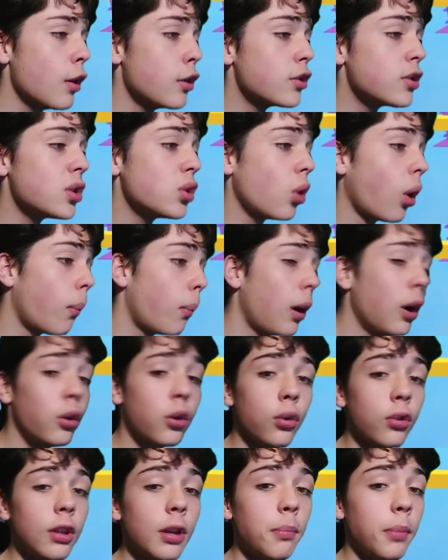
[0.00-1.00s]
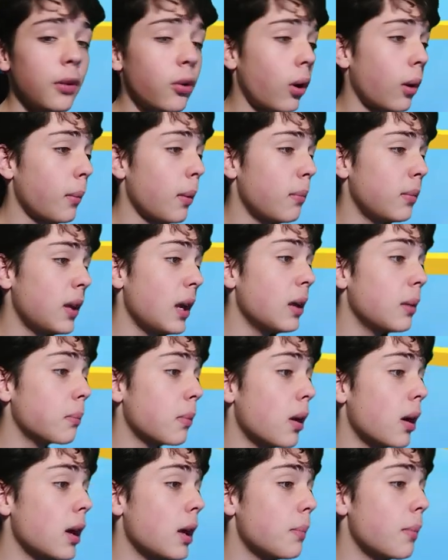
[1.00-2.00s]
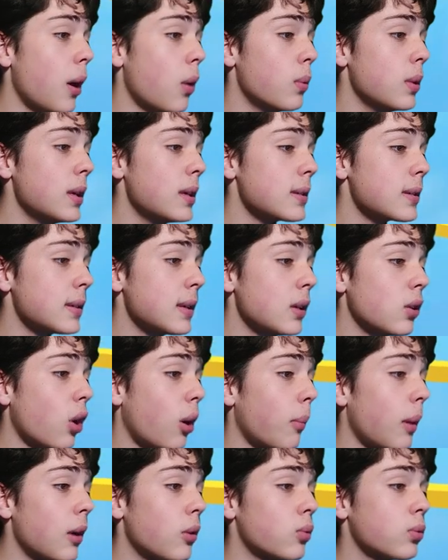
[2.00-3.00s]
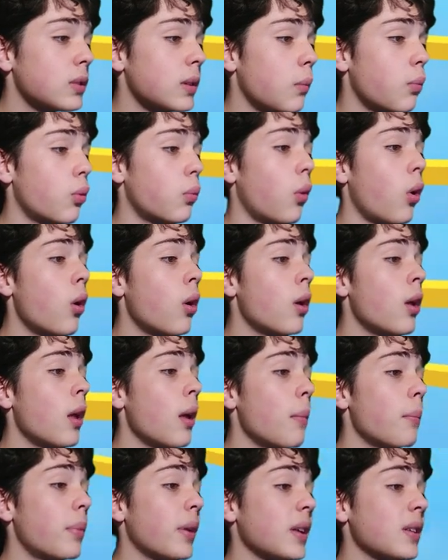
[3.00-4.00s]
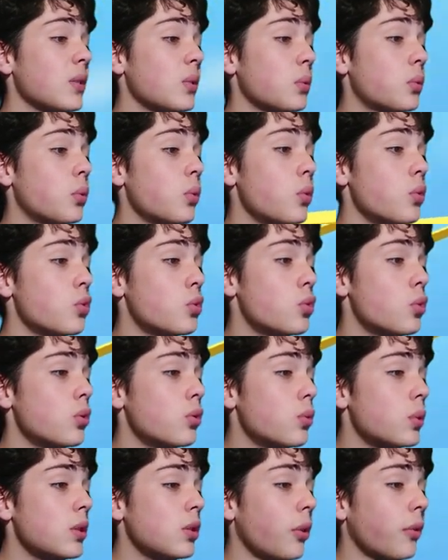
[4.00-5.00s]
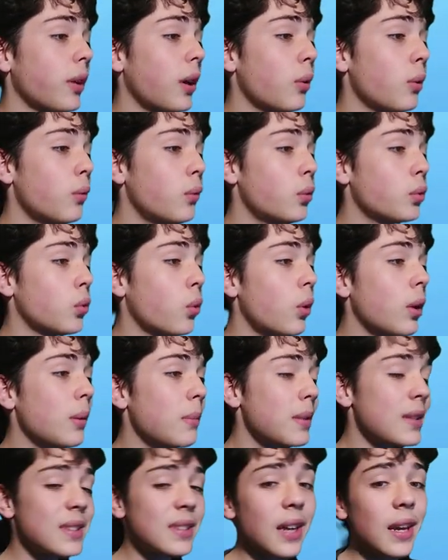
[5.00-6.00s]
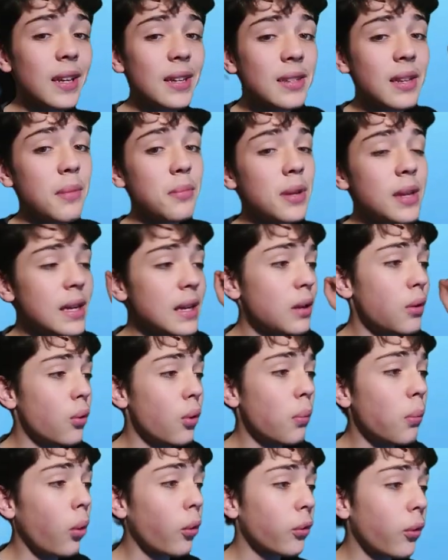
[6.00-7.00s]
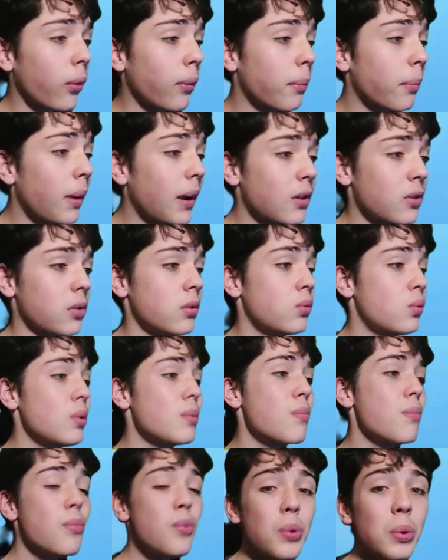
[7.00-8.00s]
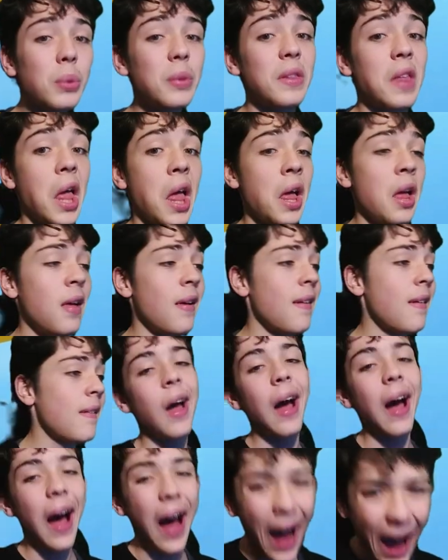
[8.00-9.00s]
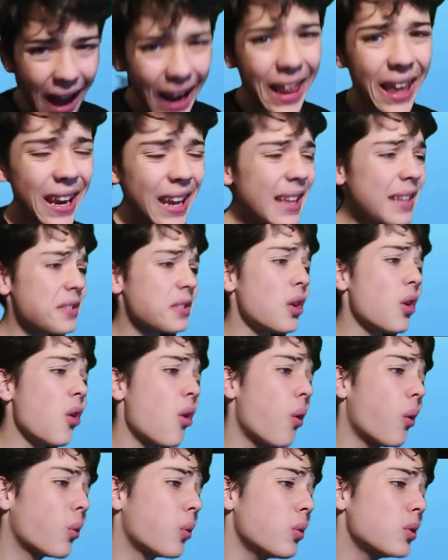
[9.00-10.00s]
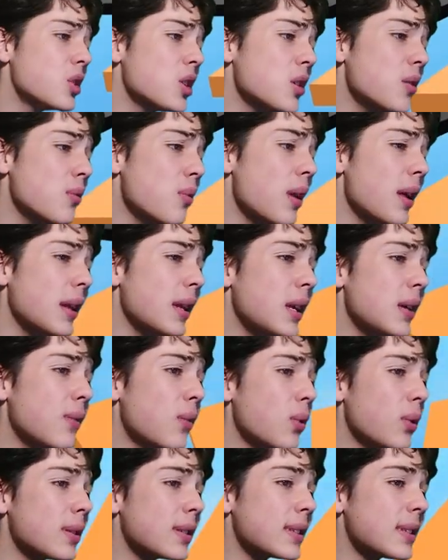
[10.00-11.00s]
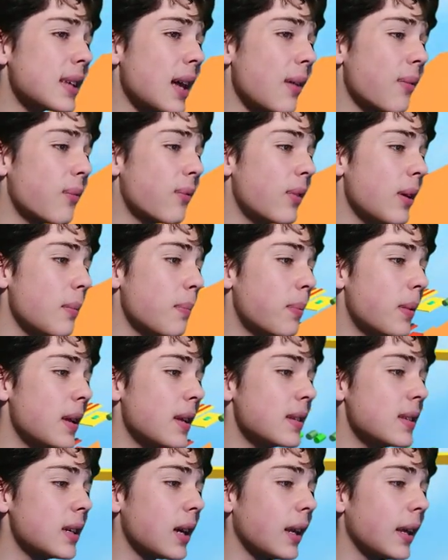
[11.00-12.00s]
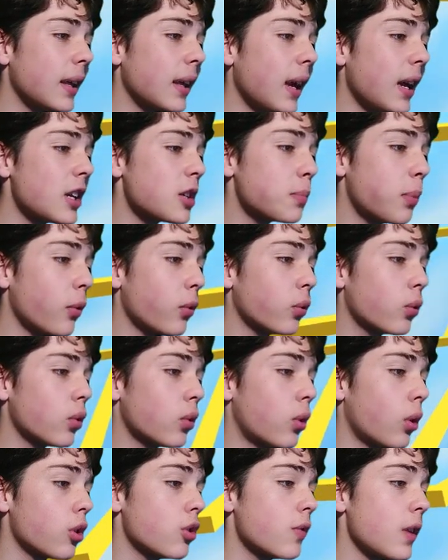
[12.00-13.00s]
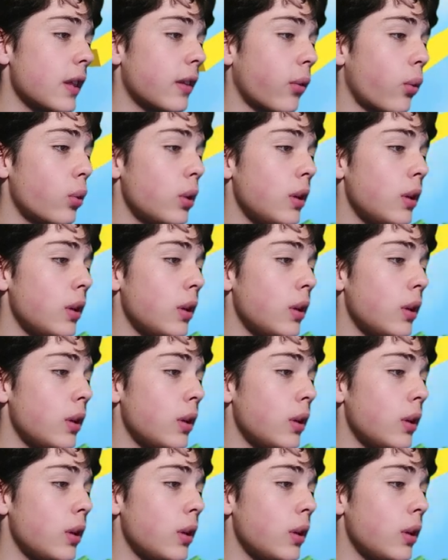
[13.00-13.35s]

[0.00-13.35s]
C'est normal que t'es pas dans la même game. Et eh bah oui, c'est normal tout simplement parce que je suis en train de vous troller. Mais ça, les amis, ils ne m'entendent pas. Je suis mute. Allez, let's go, on continue les niveaux, ça fait plaisir les gars et je pense que quand je vais être au